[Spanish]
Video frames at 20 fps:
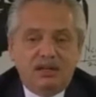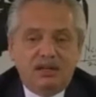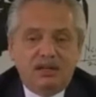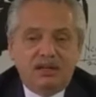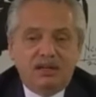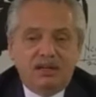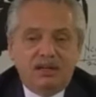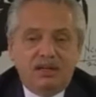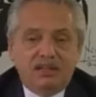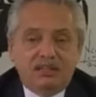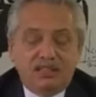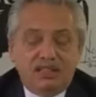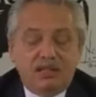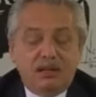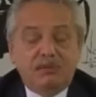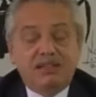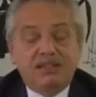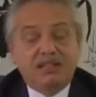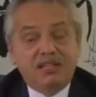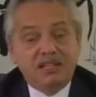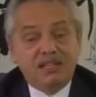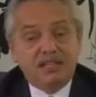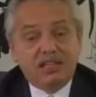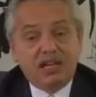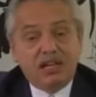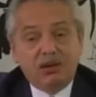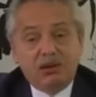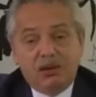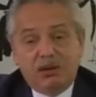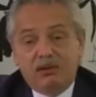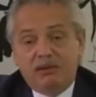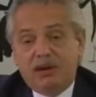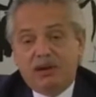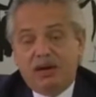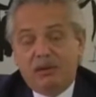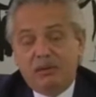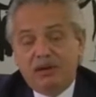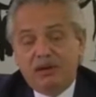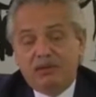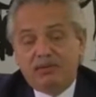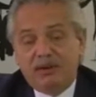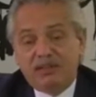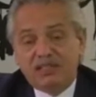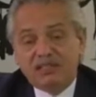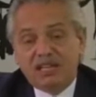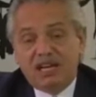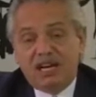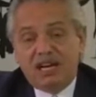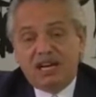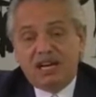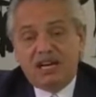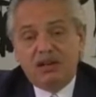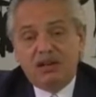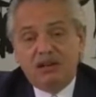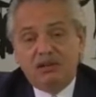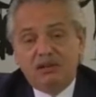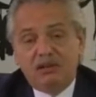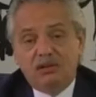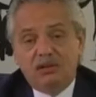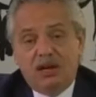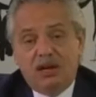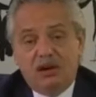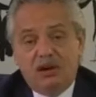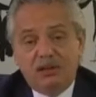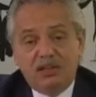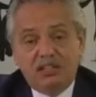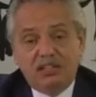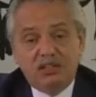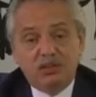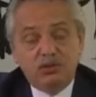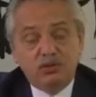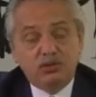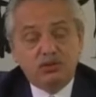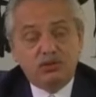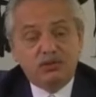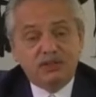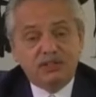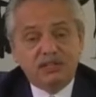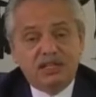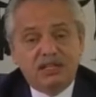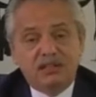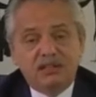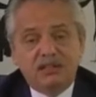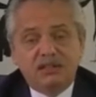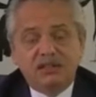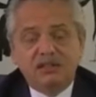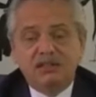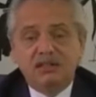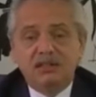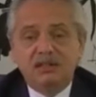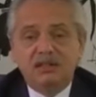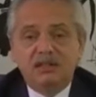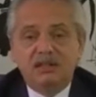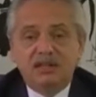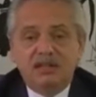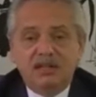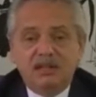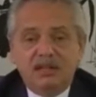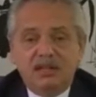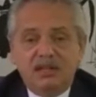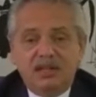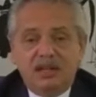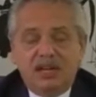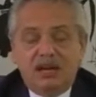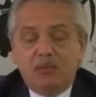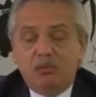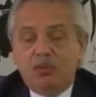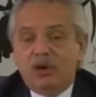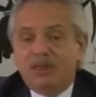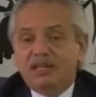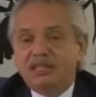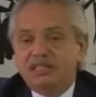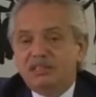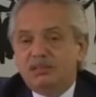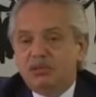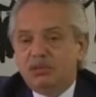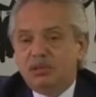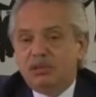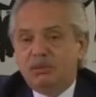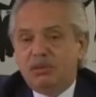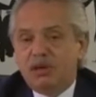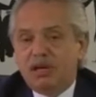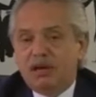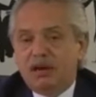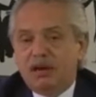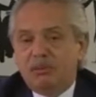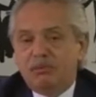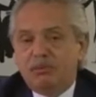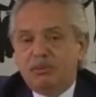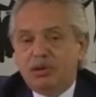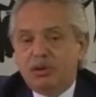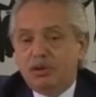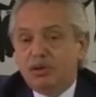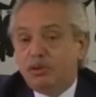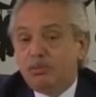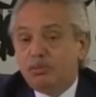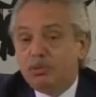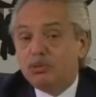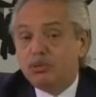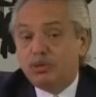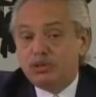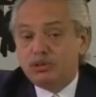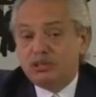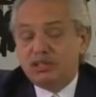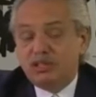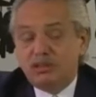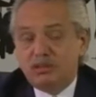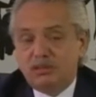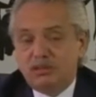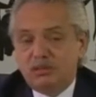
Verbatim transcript: el sistema sanitario había fallado, había sido insuficiente, las muertes se multiplicaban por 2.5.